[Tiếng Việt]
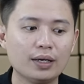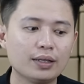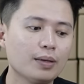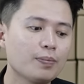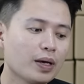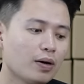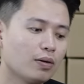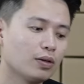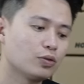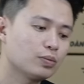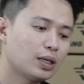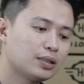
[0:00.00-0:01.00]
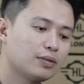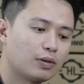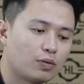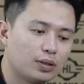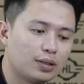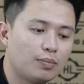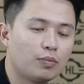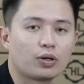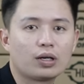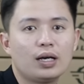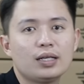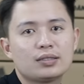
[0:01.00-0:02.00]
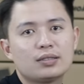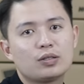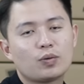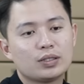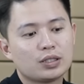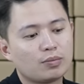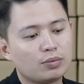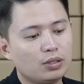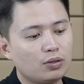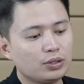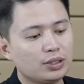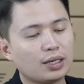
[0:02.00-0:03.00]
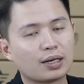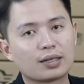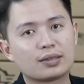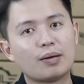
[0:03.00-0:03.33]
tiếp theo là chúng ta sẽ phải quan tâm một cái hết sức quan trọng nữa đó chính là cái